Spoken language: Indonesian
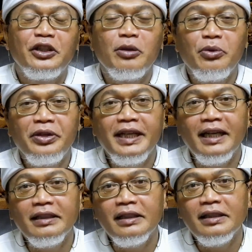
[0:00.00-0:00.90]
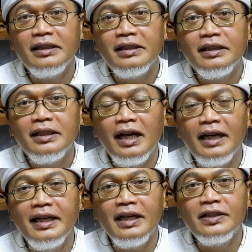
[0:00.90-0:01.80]
Kemudian
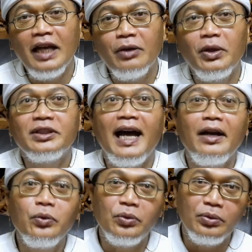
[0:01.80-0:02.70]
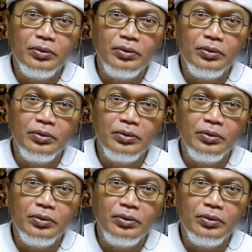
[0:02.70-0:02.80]
ada sarwa taru.